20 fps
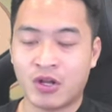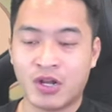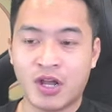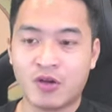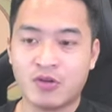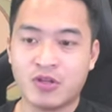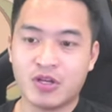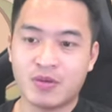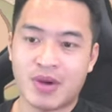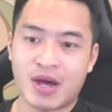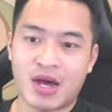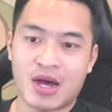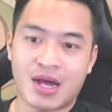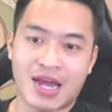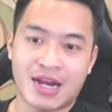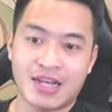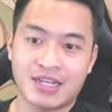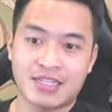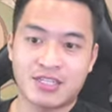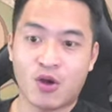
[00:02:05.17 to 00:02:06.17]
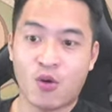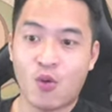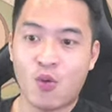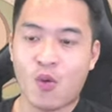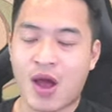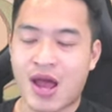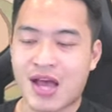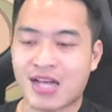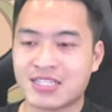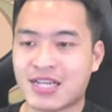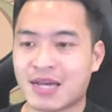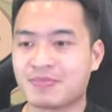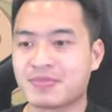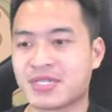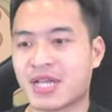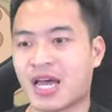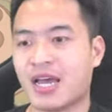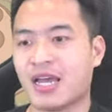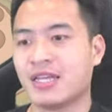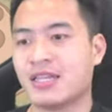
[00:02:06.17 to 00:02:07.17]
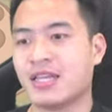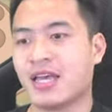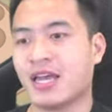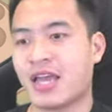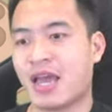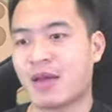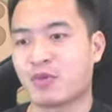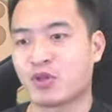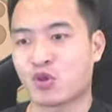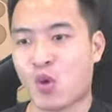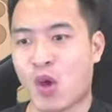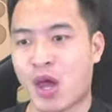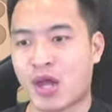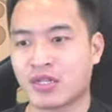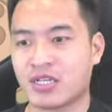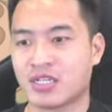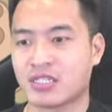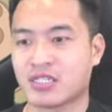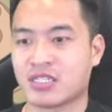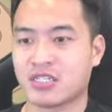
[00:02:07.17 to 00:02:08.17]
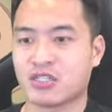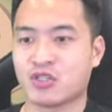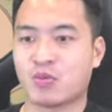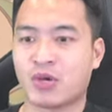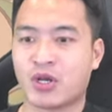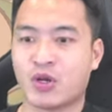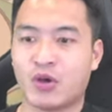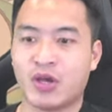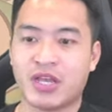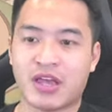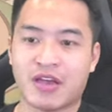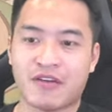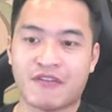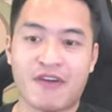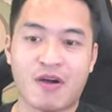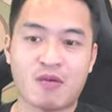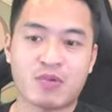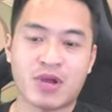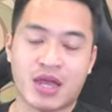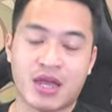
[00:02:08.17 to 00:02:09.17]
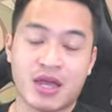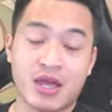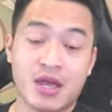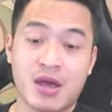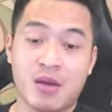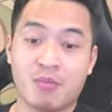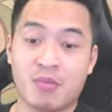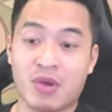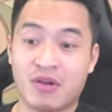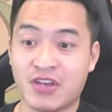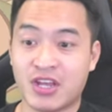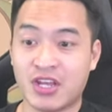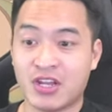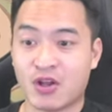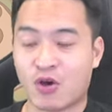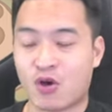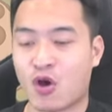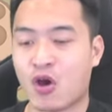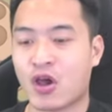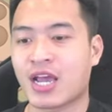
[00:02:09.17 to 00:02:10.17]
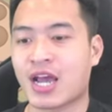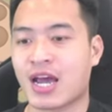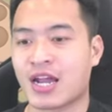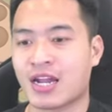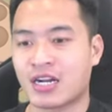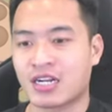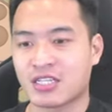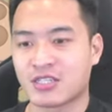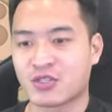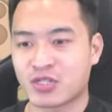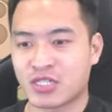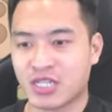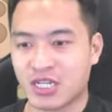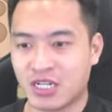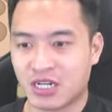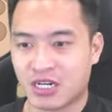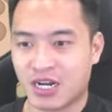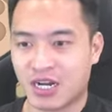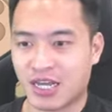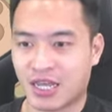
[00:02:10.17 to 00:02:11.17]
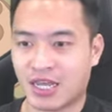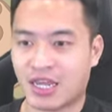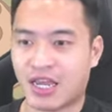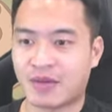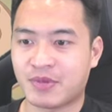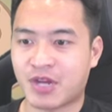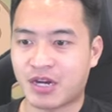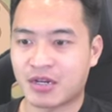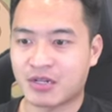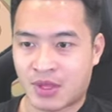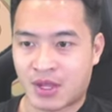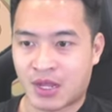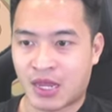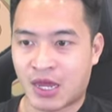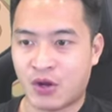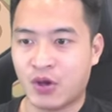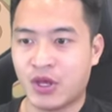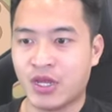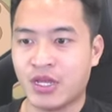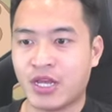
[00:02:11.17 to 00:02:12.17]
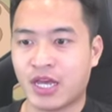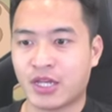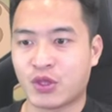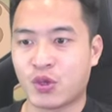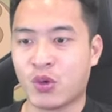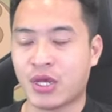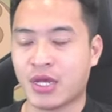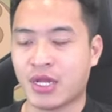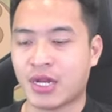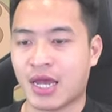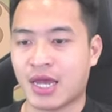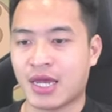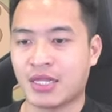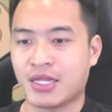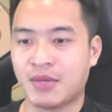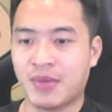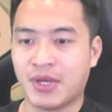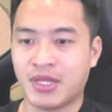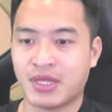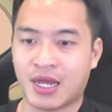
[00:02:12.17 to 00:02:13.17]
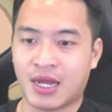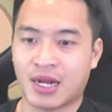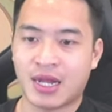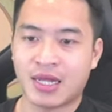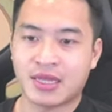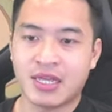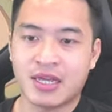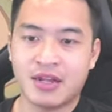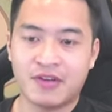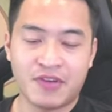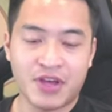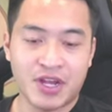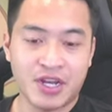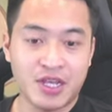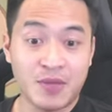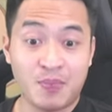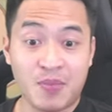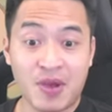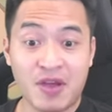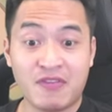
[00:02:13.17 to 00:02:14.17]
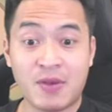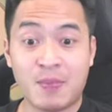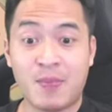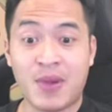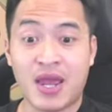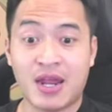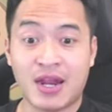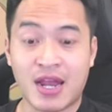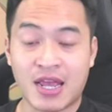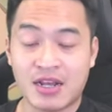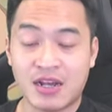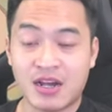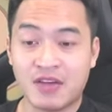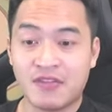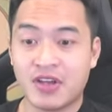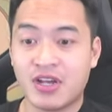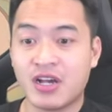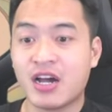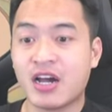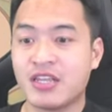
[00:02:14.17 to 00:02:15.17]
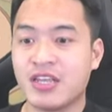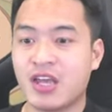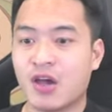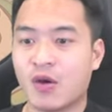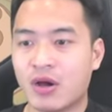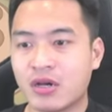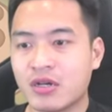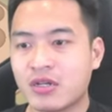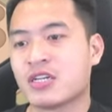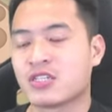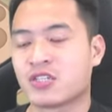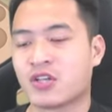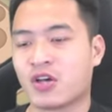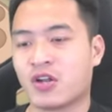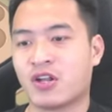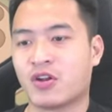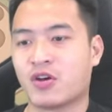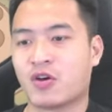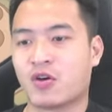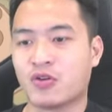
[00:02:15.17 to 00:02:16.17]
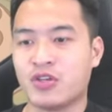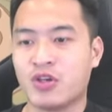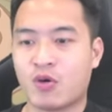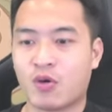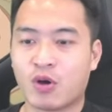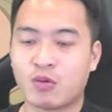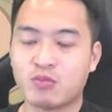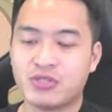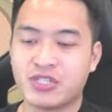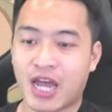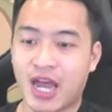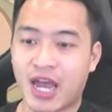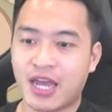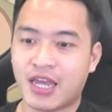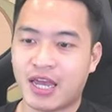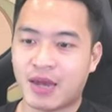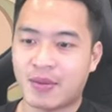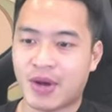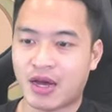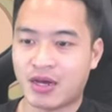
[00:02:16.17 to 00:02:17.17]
nếu như mà kẻ địch trâu quá, giáp dày thì anh em hoàn toàn có thể sử dụng cái đội hình hệ phong này, bởi vì nó có cái khả năng là rút sinh lực địch anh em nhé. Cái đội hình hệ thủy này thì mình thấy là thiên về đi PvP đánh người với người nhiều hơn, do là nó có nhiều khống chế anh em ạ.